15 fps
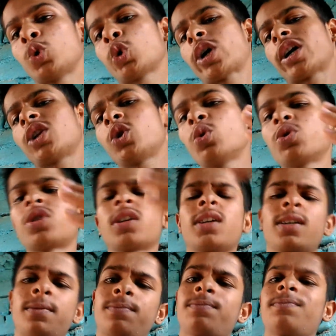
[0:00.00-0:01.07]
यू कैन यूज
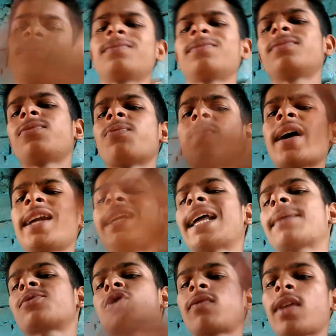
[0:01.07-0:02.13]
मैनी
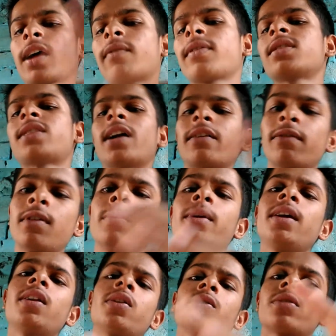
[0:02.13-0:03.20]
टाइप्स ऑफ लैंग्वेज दैट विल
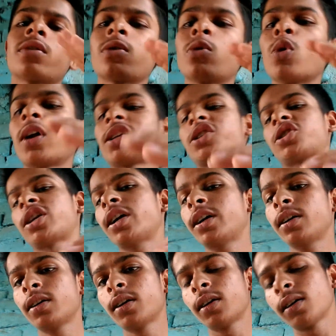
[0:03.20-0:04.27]
बी इन गूगल असिस्टेंट
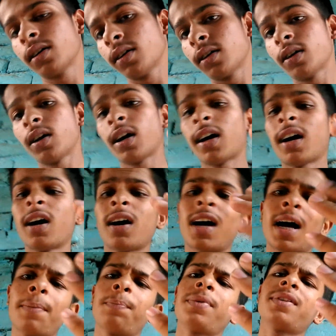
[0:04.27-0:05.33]

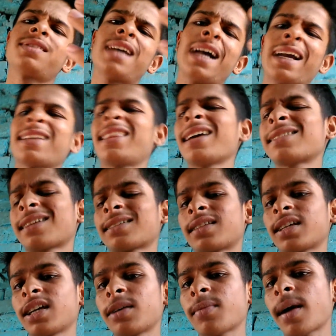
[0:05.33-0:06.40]
आप जाके देख
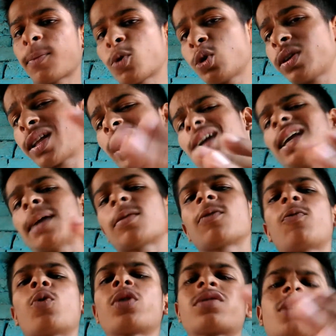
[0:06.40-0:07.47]
सकते हैं मैं आपको डायरेक्टली आपको
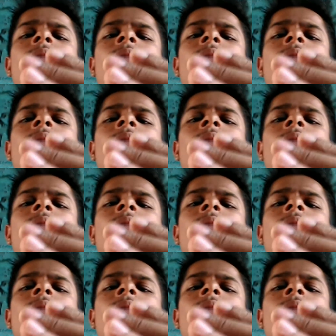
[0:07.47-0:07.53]
फोन